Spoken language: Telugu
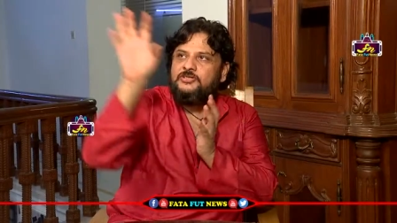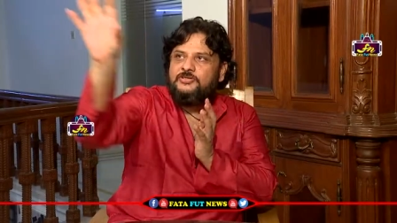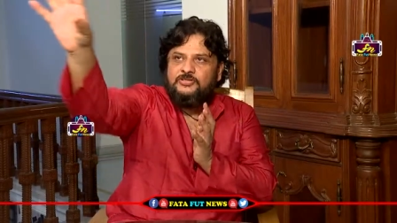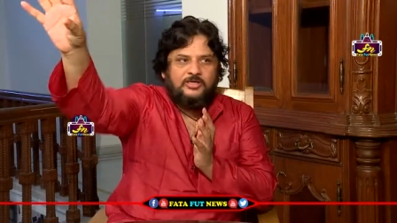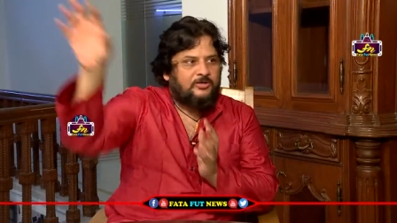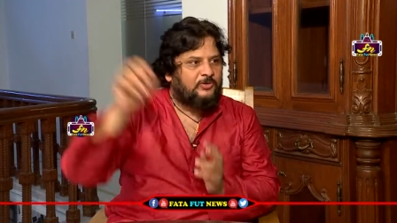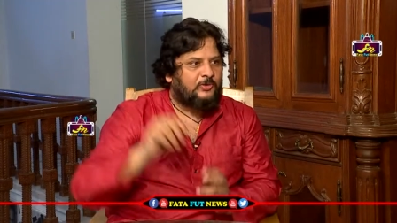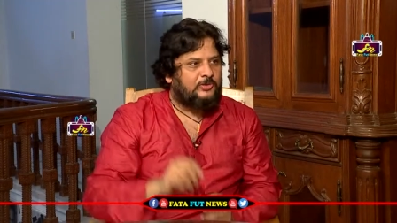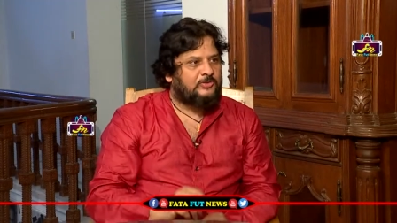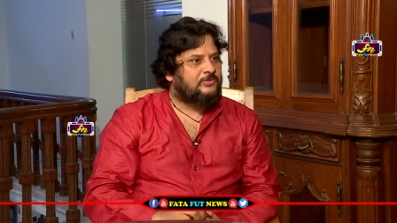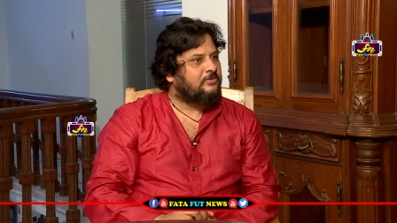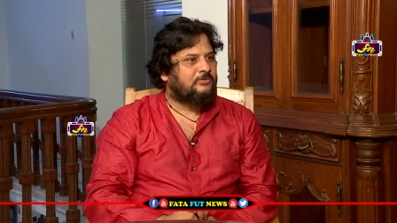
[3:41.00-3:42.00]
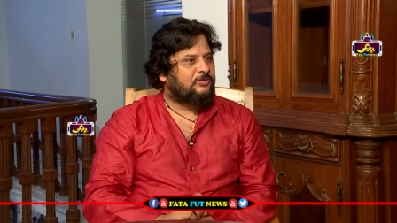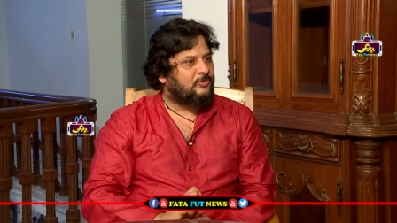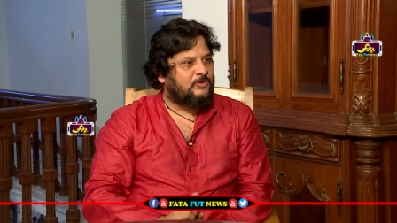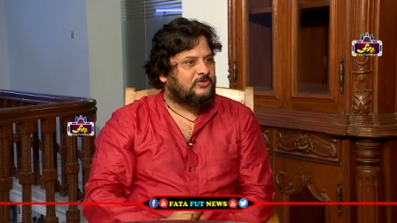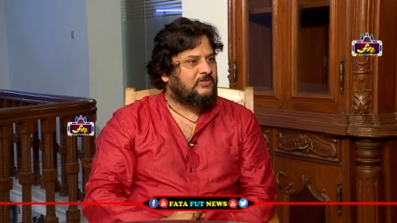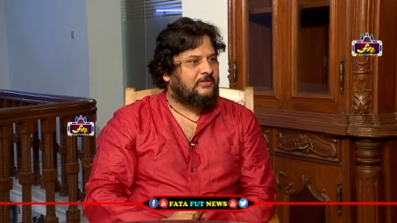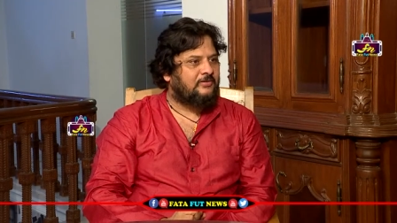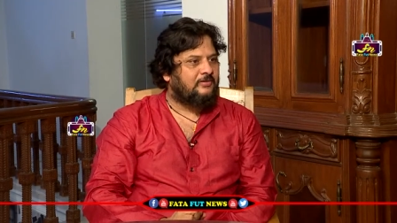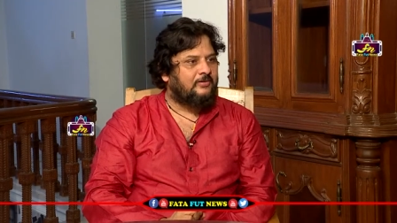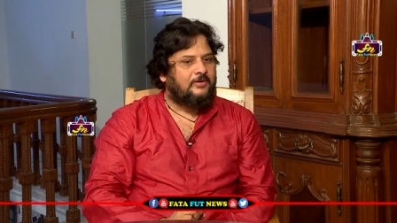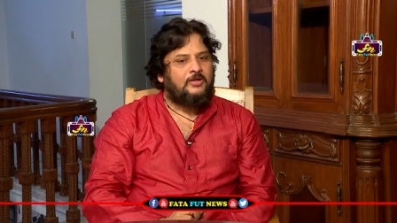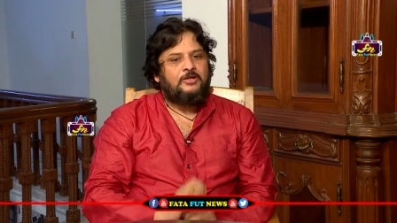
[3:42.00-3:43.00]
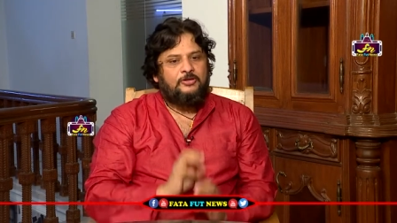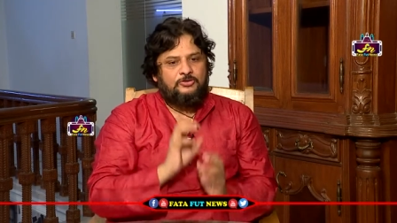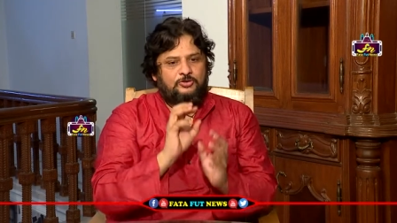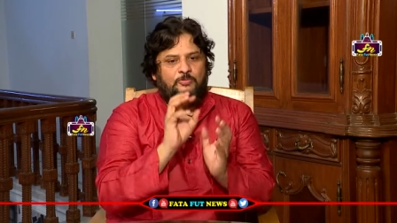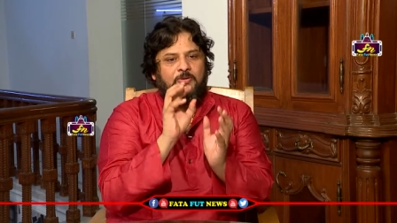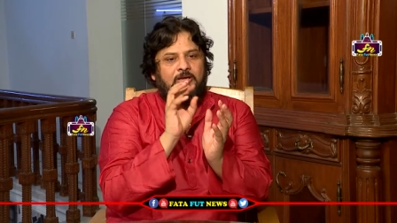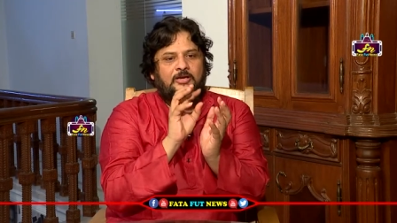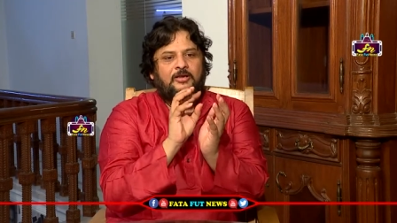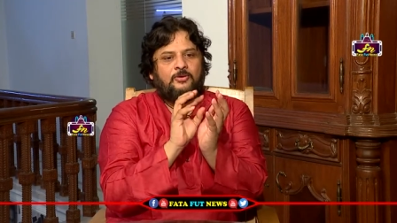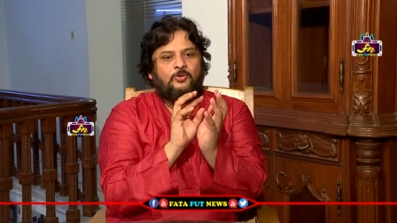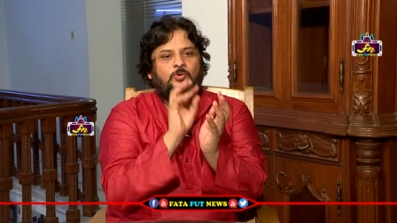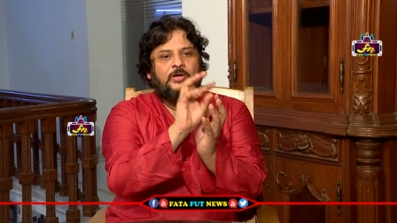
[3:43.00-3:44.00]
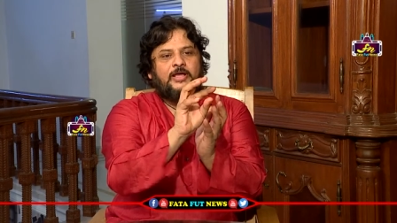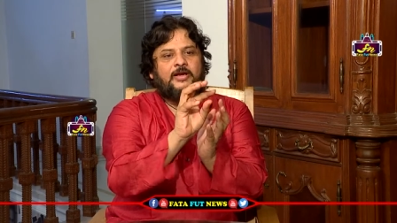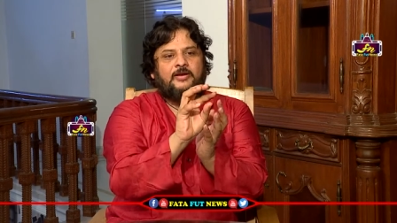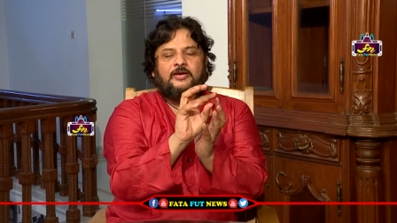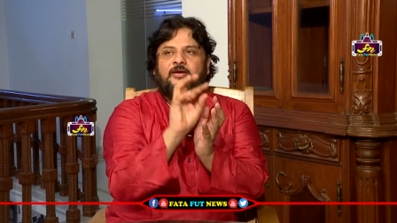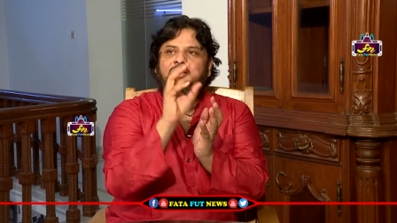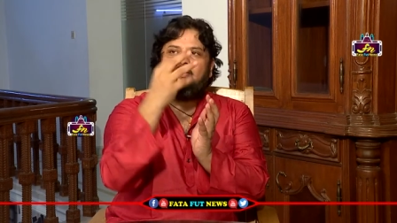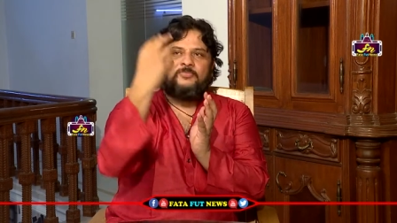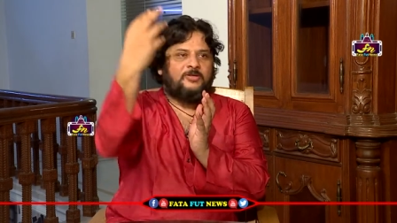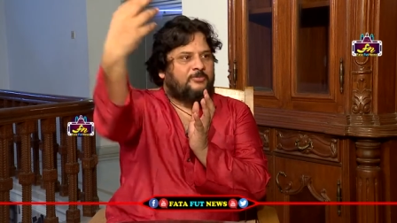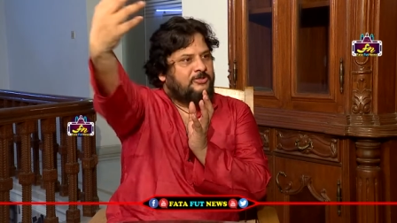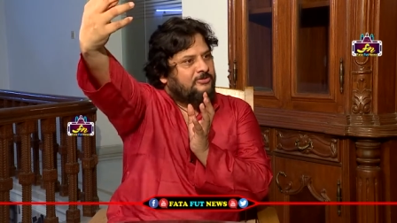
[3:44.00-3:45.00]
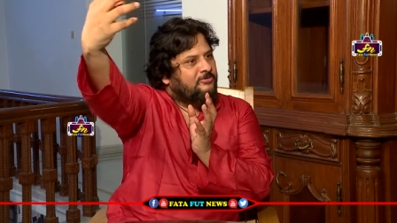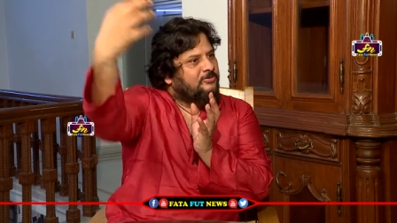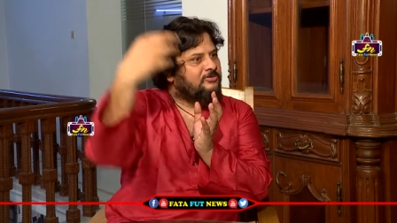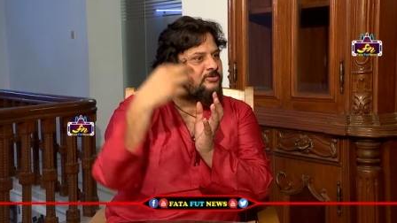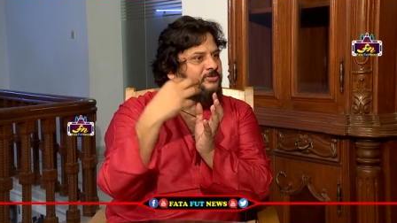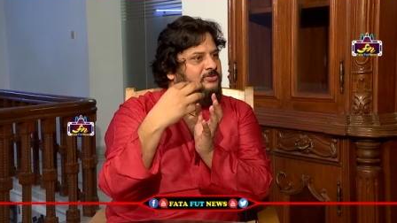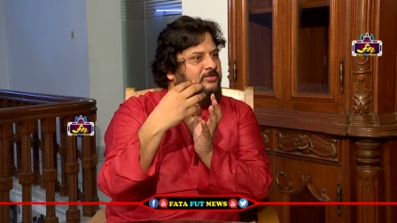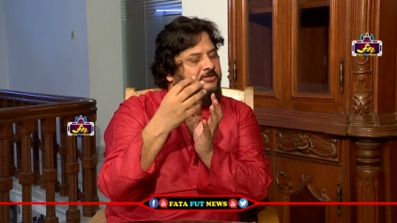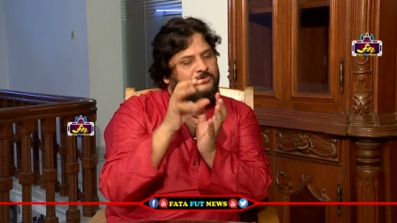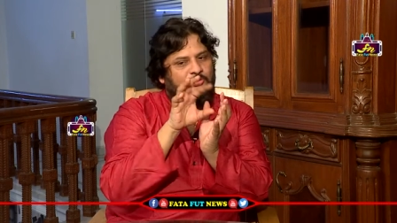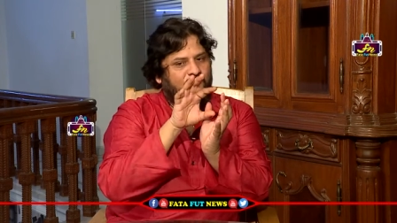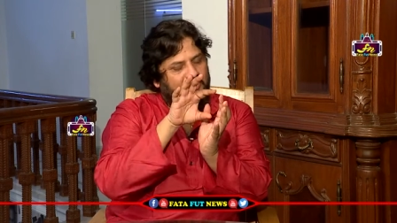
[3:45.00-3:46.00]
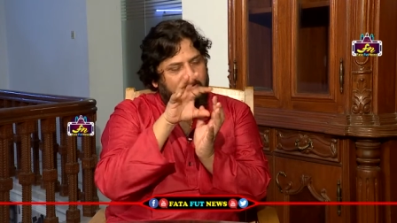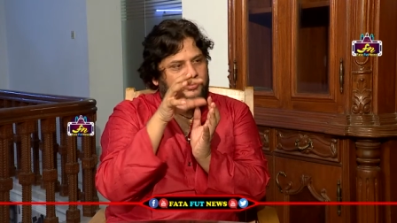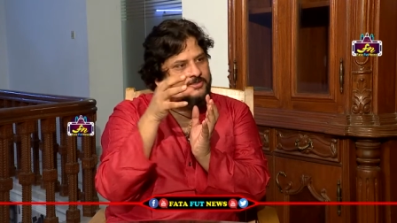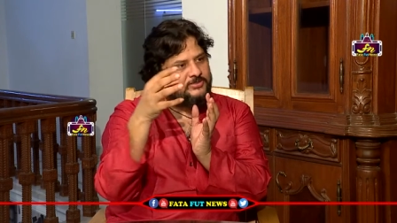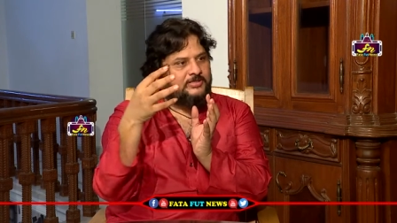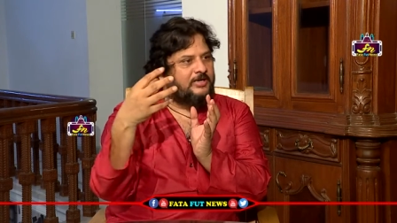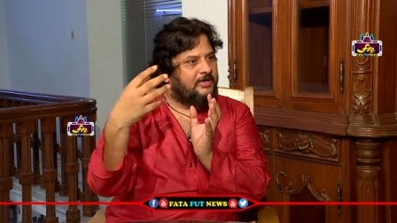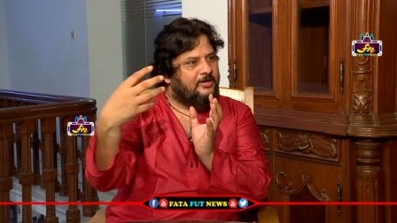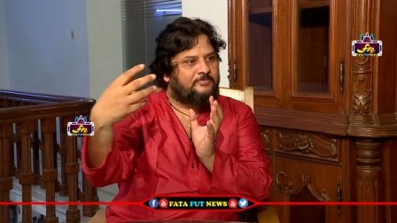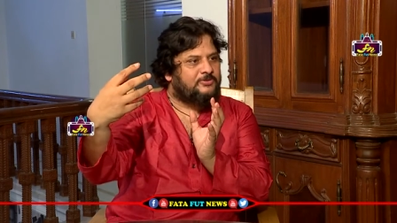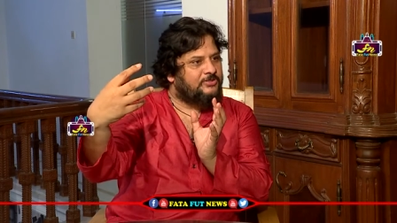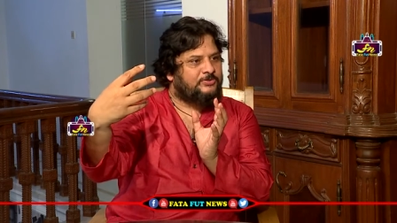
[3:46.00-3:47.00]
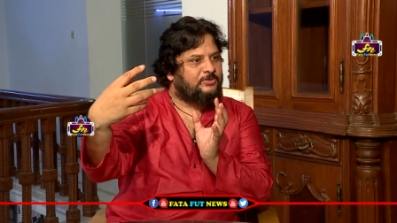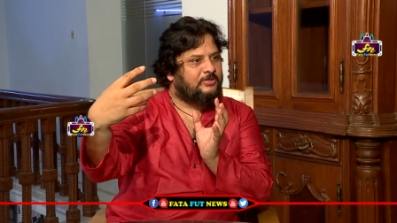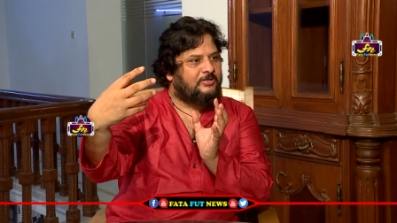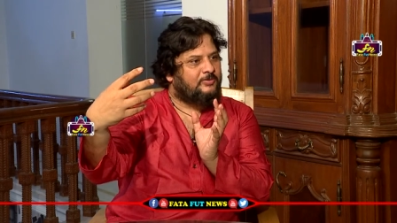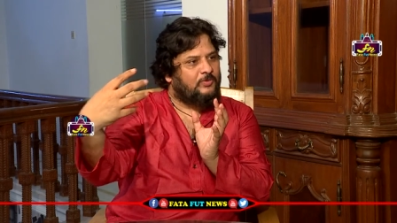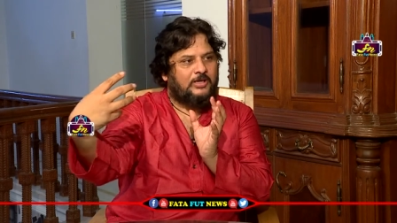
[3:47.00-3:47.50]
చిరంజీవి గారిని గుర్తు గుర్తుకొస్తారండి సో పలాని గురువు క్యారెక్టర్ అంటే అమితాబ్ బచ్చన్ గుర్తుకొస్తాడు సో వాళ్ళు ఈజీగా అడాప్ట్ చేసుకుంటారండి hmm.